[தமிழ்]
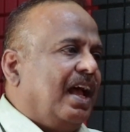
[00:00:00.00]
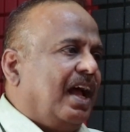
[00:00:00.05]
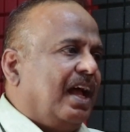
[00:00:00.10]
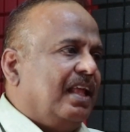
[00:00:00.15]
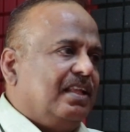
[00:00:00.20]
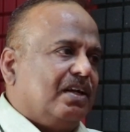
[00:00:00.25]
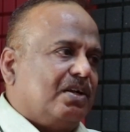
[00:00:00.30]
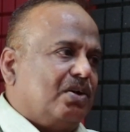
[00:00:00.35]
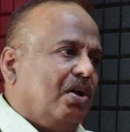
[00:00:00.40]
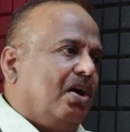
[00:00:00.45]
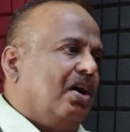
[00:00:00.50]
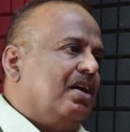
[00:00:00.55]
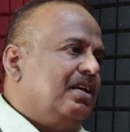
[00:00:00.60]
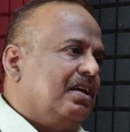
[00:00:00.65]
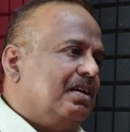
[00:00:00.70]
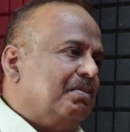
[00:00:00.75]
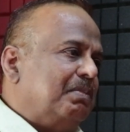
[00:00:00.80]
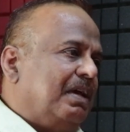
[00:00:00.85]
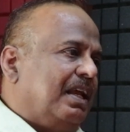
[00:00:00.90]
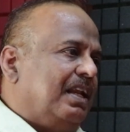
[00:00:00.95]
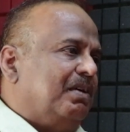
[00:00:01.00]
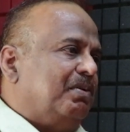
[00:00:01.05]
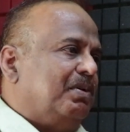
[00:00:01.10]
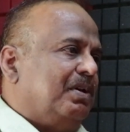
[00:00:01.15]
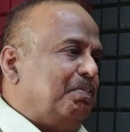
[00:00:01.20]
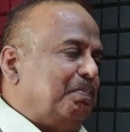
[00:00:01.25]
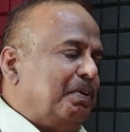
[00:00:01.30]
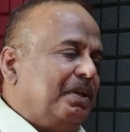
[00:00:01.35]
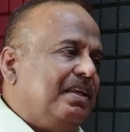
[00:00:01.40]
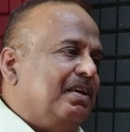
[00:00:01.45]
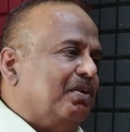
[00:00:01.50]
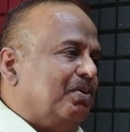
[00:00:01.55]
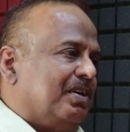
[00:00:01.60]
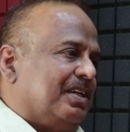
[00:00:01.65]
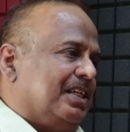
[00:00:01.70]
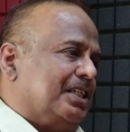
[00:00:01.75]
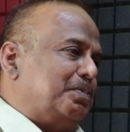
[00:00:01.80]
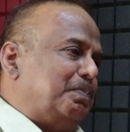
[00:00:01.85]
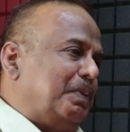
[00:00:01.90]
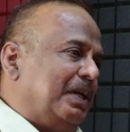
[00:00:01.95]
அந்த கிளாக்குக்கு மேலே ஒரு பெரிய ஒரு
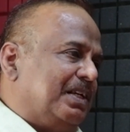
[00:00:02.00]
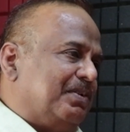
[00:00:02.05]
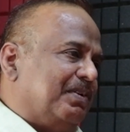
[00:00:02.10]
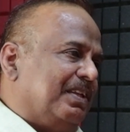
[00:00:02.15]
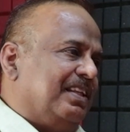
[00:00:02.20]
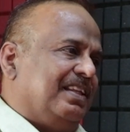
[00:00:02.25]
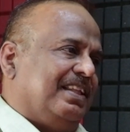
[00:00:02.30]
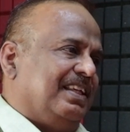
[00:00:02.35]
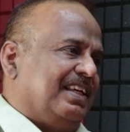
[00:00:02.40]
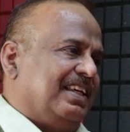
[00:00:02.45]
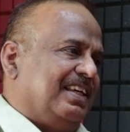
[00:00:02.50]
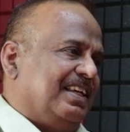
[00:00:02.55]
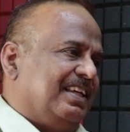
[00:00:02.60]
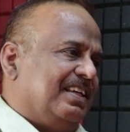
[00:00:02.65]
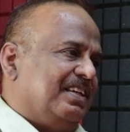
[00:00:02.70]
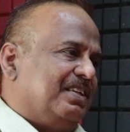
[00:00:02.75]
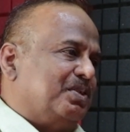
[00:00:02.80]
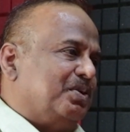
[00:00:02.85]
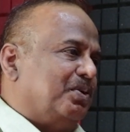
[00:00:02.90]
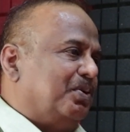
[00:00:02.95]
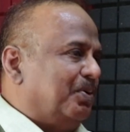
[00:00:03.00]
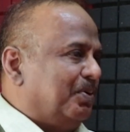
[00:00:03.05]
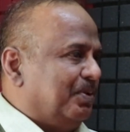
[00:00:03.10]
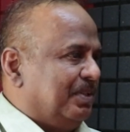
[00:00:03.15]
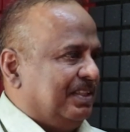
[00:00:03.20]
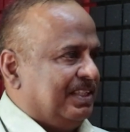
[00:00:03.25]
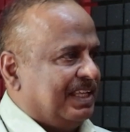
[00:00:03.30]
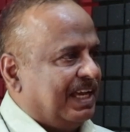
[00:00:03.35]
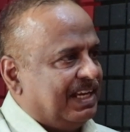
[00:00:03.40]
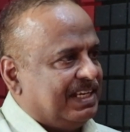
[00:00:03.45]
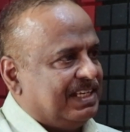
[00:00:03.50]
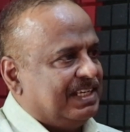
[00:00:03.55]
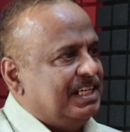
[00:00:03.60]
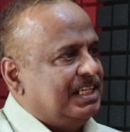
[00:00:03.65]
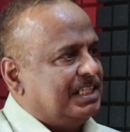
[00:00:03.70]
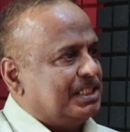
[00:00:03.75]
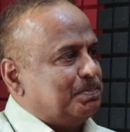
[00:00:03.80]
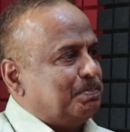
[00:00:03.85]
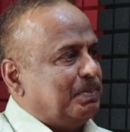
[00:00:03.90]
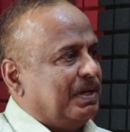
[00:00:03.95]
ரெஸ்பெக்ட் வந்தது ஸோ தேட்
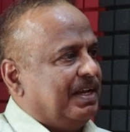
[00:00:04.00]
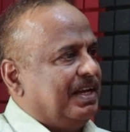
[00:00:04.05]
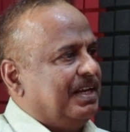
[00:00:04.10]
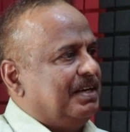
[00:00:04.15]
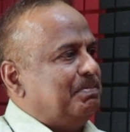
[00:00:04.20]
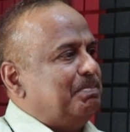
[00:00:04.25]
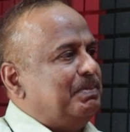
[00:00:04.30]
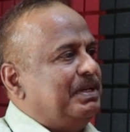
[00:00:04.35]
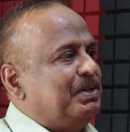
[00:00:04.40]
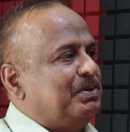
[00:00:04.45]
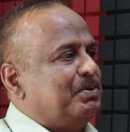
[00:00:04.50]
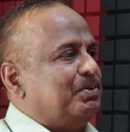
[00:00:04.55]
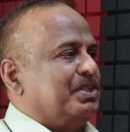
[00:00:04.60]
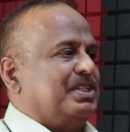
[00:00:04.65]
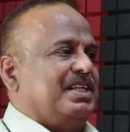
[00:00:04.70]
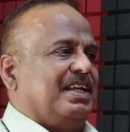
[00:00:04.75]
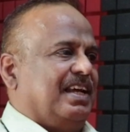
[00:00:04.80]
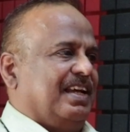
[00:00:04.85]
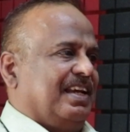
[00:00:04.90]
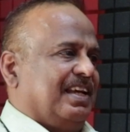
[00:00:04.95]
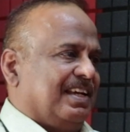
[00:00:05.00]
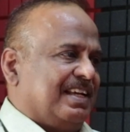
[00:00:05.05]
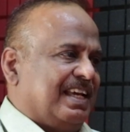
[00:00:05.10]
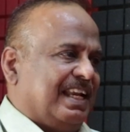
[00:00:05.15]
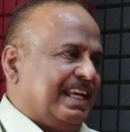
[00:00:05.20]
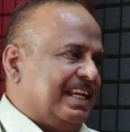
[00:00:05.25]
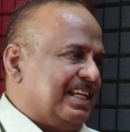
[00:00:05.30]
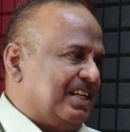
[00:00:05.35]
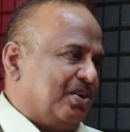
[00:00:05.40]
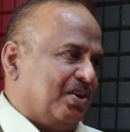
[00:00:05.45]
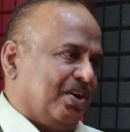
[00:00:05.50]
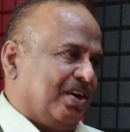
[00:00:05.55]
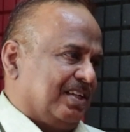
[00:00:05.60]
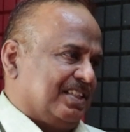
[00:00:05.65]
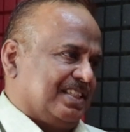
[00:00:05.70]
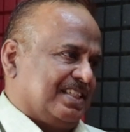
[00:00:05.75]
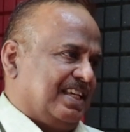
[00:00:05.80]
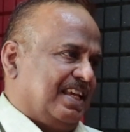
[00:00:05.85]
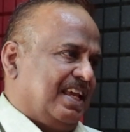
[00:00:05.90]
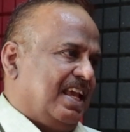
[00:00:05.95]
இன்ஸ்பயர்ட் மீ டு ஸ்டா கலெக்ட்
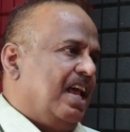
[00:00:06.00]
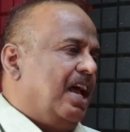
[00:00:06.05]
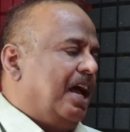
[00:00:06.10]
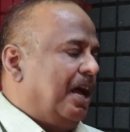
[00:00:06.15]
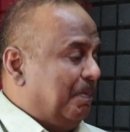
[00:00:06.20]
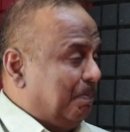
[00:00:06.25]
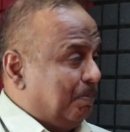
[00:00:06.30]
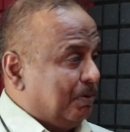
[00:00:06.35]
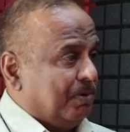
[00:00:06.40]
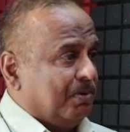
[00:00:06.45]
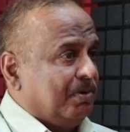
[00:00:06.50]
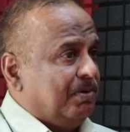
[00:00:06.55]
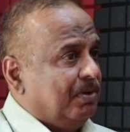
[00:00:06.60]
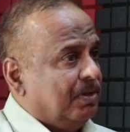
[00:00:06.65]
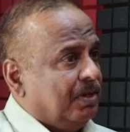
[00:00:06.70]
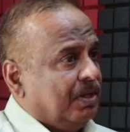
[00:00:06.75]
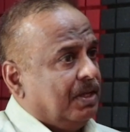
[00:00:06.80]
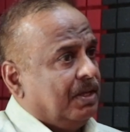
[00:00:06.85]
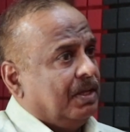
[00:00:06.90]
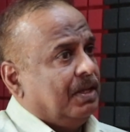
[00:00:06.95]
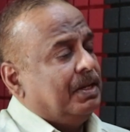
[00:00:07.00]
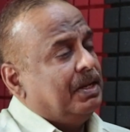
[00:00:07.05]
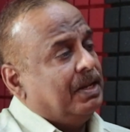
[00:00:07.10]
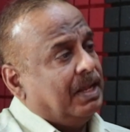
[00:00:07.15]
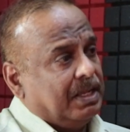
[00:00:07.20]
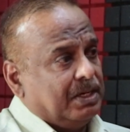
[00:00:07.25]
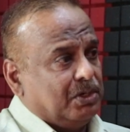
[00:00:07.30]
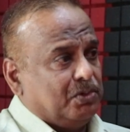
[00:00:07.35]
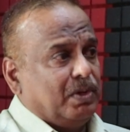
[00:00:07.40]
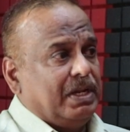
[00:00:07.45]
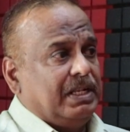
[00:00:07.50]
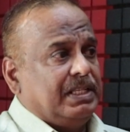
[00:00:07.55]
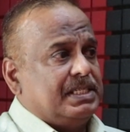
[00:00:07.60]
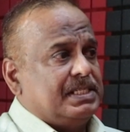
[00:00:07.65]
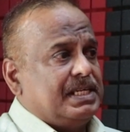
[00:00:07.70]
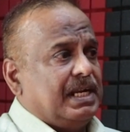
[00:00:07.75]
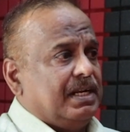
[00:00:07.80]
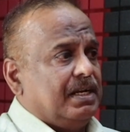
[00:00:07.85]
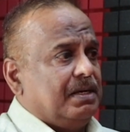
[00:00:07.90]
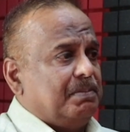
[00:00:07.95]
கிளாக்ஸ் அப்புறம் நான் டுவெல்த்
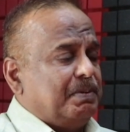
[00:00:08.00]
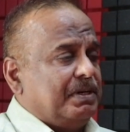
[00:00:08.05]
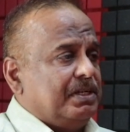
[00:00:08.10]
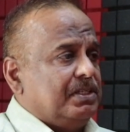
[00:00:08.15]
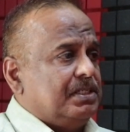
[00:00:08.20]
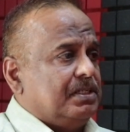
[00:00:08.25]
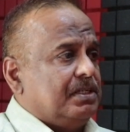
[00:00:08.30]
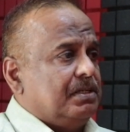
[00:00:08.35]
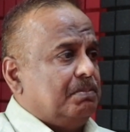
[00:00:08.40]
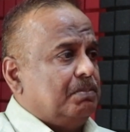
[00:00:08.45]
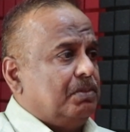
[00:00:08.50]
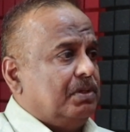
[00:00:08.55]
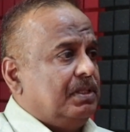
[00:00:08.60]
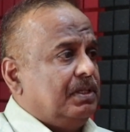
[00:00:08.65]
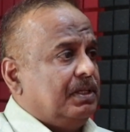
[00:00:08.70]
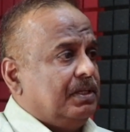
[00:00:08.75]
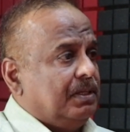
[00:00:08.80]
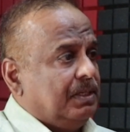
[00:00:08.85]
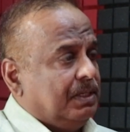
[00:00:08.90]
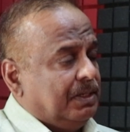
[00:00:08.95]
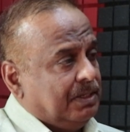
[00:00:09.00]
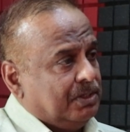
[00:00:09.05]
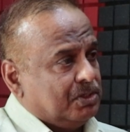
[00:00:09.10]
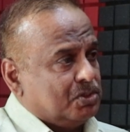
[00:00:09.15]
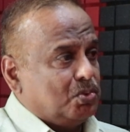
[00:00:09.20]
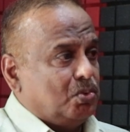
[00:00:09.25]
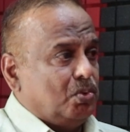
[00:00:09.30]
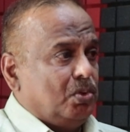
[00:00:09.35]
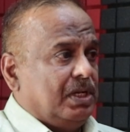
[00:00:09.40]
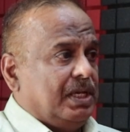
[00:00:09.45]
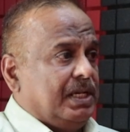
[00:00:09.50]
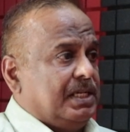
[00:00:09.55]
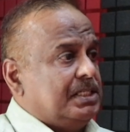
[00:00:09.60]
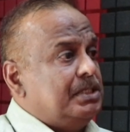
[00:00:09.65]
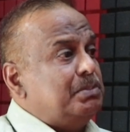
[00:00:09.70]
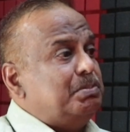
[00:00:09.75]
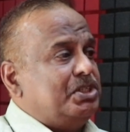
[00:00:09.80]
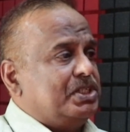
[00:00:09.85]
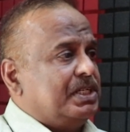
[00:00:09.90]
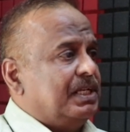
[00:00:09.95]
ஸ்டாண்டர்ட் படிச்சுட்டு இருக்கும்போது எங்கள் ஸ்கூலில்
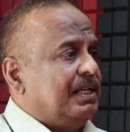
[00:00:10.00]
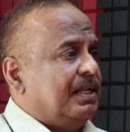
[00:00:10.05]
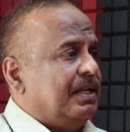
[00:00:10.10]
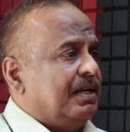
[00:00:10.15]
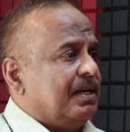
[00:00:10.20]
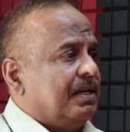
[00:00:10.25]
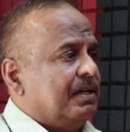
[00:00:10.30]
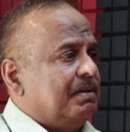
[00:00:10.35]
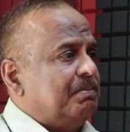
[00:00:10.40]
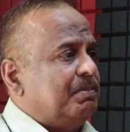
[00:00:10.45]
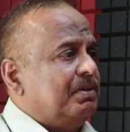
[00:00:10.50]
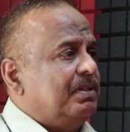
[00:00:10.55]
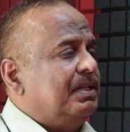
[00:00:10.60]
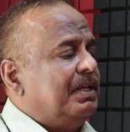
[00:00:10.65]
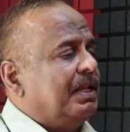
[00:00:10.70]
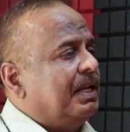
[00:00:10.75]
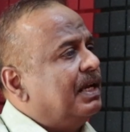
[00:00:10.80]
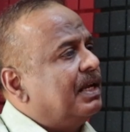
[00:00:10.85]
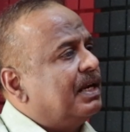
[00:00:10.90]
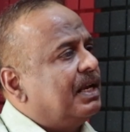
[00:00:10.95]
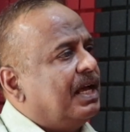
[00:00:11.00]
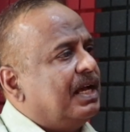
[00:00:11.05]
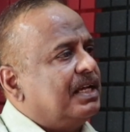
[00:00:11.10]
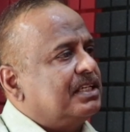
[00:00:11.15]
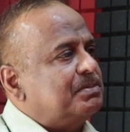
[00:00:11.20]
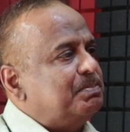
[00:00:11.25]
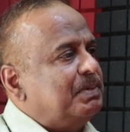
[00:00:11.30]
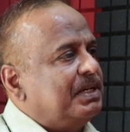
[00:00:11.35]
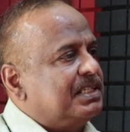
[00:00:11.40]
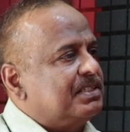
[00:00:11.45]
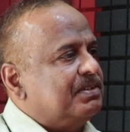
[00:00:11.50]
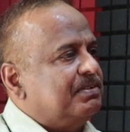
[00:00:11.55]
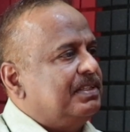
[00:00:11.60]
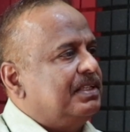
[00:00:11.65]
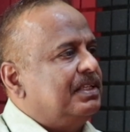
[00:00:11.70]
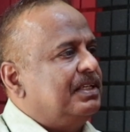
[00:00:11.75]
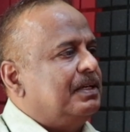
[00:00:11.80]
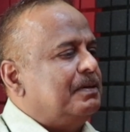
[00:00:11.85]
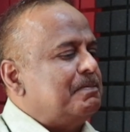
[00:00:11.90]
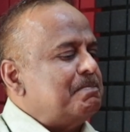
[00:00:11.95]
எக்ஸிபிஷன்லாம் நடக்கும்போது எனக்கு கிளாஸ்மேட்ஸ்
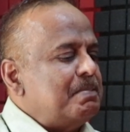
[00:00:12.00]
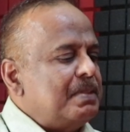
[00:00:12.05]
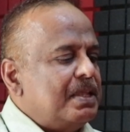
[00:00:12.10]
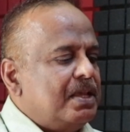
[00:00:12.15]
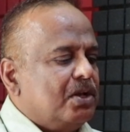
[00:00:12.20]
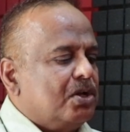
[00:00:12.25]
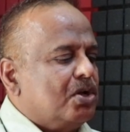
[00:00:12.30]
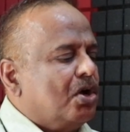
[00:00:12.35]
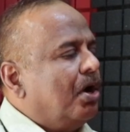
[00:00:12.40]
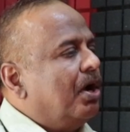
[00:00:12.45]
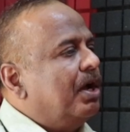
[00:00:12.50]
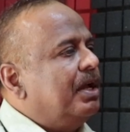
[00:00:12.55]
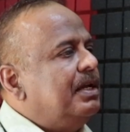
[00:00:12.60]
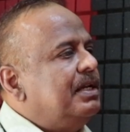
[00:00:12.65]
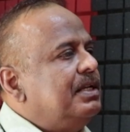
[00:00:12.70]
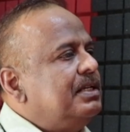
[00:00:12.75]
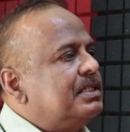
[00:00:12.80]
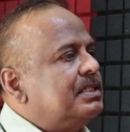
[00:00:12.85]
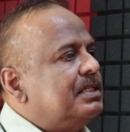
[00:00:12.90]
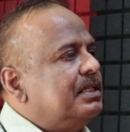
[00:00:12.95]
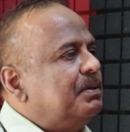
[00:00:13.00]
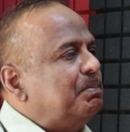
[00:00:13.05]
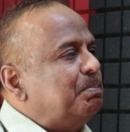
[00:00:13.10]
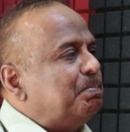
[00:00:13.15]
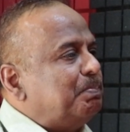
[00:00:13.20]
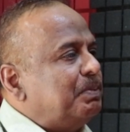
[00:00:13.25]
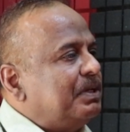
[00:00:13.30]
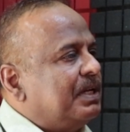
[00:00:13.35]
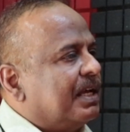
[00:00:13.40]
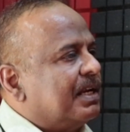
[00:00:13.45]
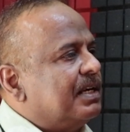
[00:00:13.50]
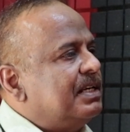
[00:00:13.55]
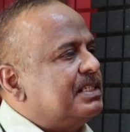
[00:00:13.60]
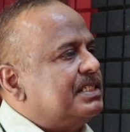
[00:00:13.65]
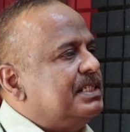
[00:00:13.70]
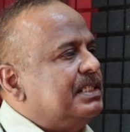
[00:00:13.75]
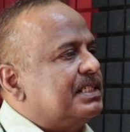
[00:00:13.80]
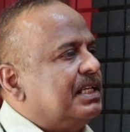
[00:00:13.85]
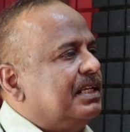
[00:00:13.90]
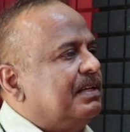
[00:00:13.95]
வந்து காயின்ஸு
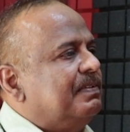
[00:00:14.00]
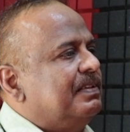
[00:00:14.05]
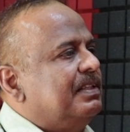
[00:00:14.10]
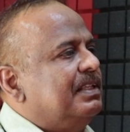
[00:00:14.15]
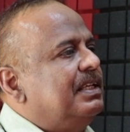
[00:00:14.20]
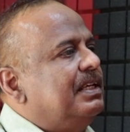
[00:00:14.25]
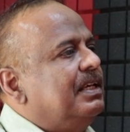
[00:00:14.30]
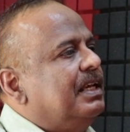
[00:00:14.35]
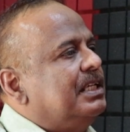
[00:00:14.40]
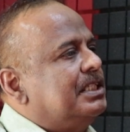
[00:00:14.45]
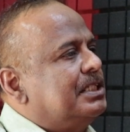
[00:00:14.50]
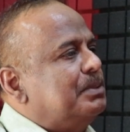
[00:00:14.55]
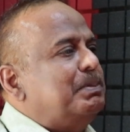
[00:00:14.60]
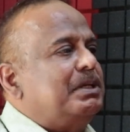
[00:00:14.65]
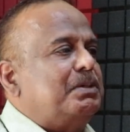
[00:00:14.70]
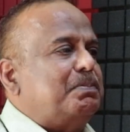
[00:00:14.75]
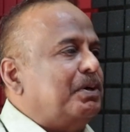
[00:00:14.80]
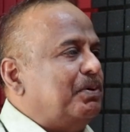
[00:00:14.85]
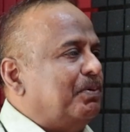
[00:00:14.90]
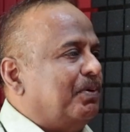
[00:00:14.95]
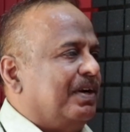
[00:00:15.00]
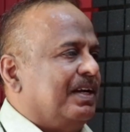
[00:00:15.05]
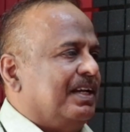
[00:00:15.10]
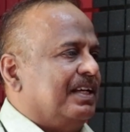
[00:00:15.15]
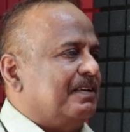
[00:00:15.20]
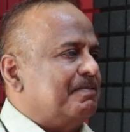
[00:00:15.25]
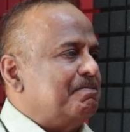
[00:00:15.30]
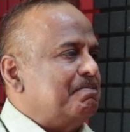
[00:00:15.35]
கரன்சிஸ்லாம் வந்து எக்ஸிபிட் பண்ணுவாங்க